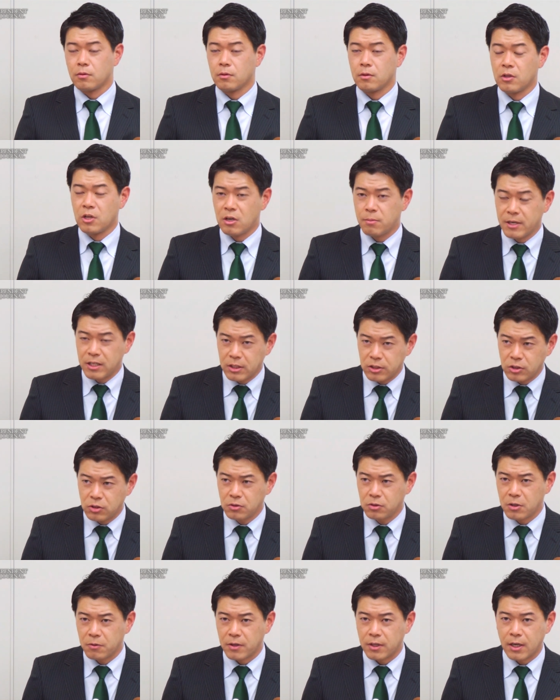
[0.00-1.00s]
ネバダ
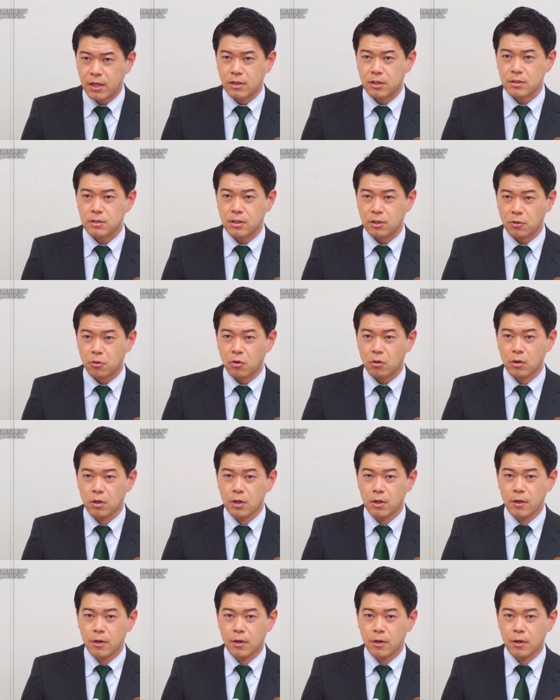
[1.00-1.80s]
州ではないですけど